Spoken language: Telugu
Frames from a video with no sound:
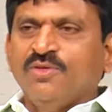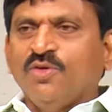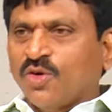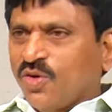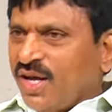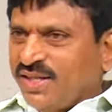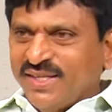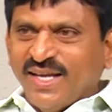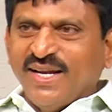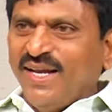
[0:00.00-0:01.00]
వర్క్లు అయితే
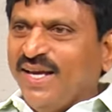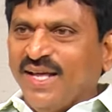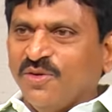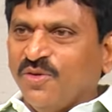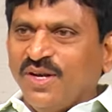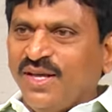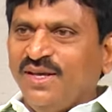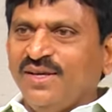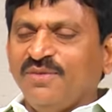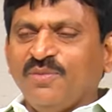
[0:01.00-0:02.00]
జరిగినాయి కానీ కొన్ని
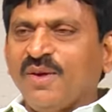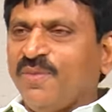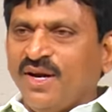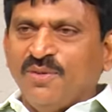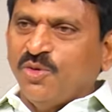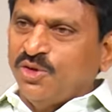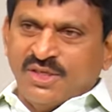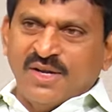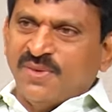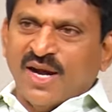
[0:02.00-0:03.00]
పేమెంట్లు
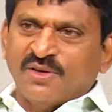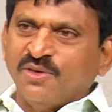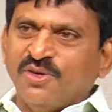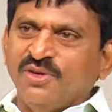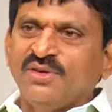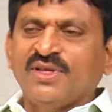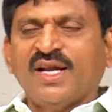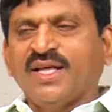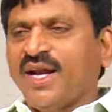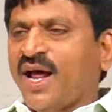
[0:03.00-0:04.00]
పొజిషన్ ఏం నాట్ గుడ్
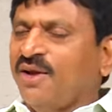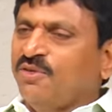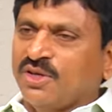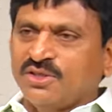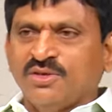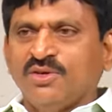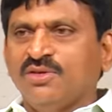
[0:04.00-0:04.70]
అందుకని ఆల్ వర్క్స్